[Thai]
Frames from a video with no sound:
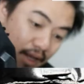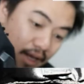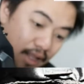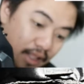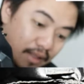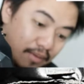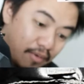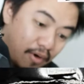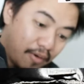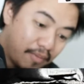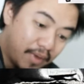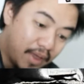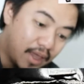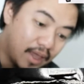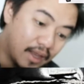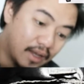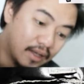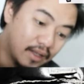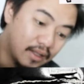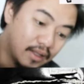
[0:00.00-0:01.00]
ยน่าจะมองไม่
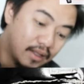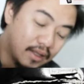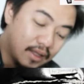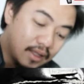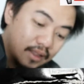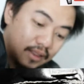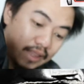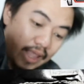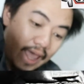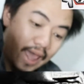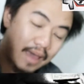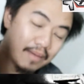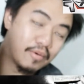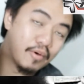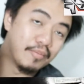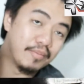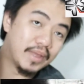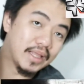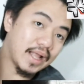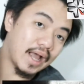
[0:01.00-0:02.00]
เห็น แต่ผ
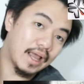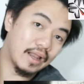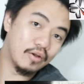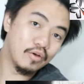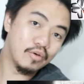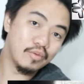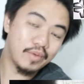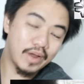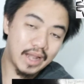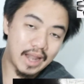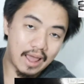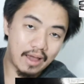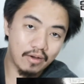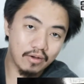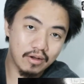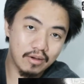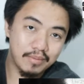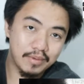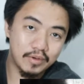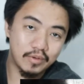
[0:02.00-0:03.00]
มมีถ่ายรูปไปแล้ว
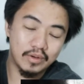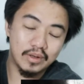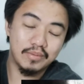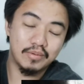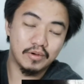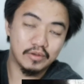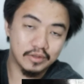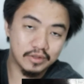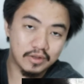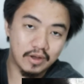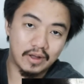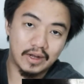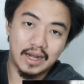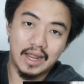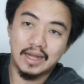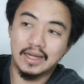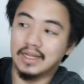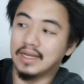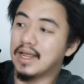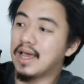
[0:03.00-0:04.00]
ก็ไปดูที่โพสต์ก่อนหน้า
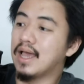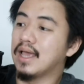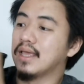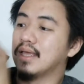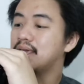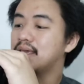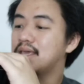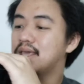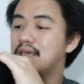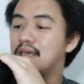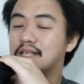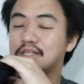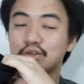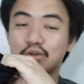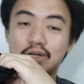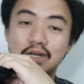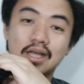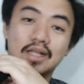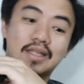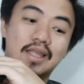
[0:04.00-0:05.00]
นี้ได้ อีกจุด
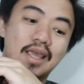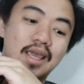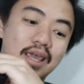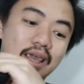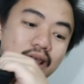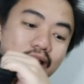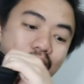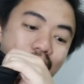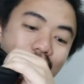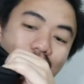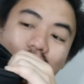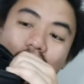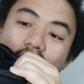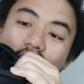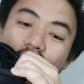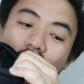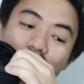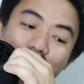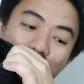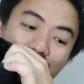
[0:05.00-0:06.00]
หนึ่งที่ค่อนข้าง
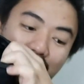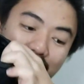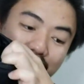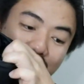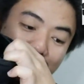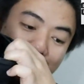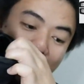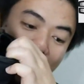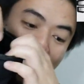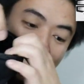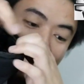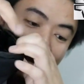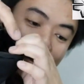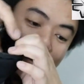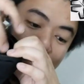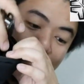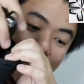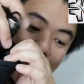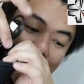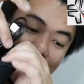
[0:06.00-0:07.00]
recommend มากๆ ก็
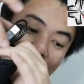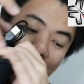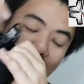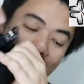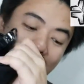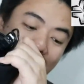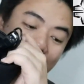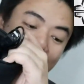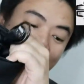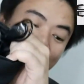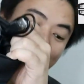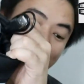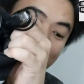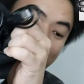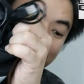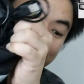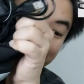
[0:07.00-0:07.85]
คือด้านข้างนี้ตรงนี้